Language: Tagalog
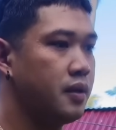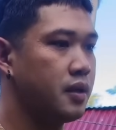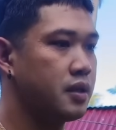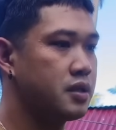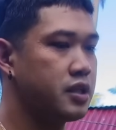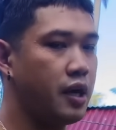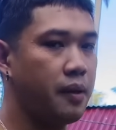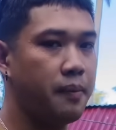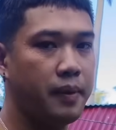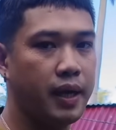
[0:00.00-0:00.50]

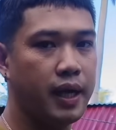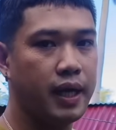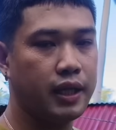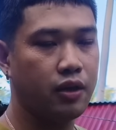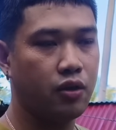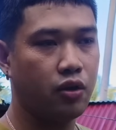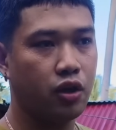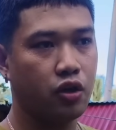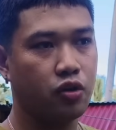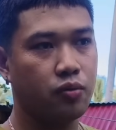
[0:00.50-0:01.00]
nagsabi nga
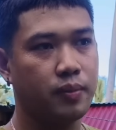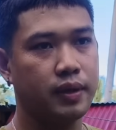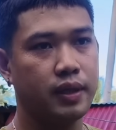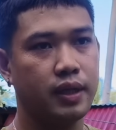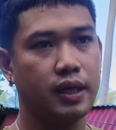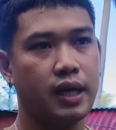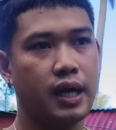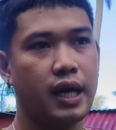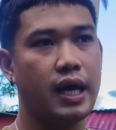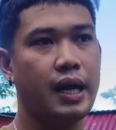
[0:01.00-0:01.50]
daw kay
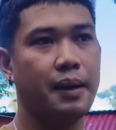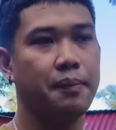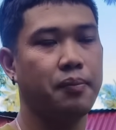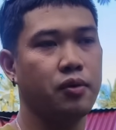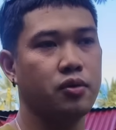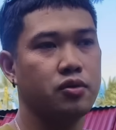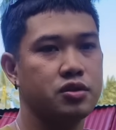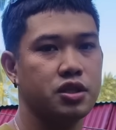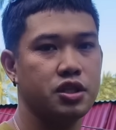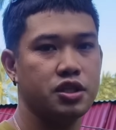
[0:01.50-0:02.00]
commander
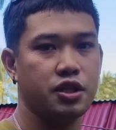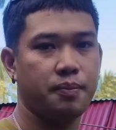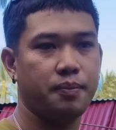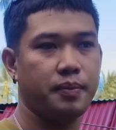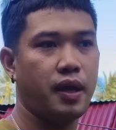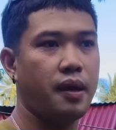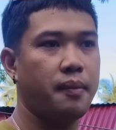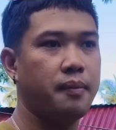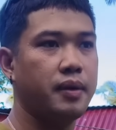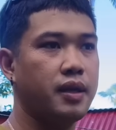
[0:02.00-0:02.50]
kahapon sa
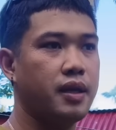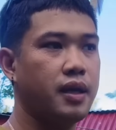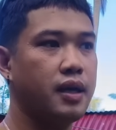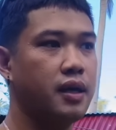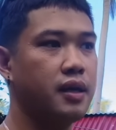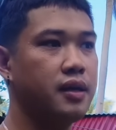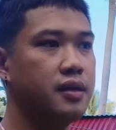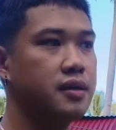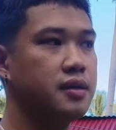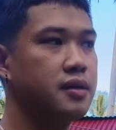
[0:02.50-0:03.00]
shop namin
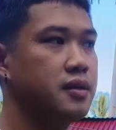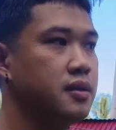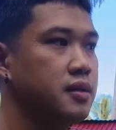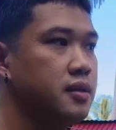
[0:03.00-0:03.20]
na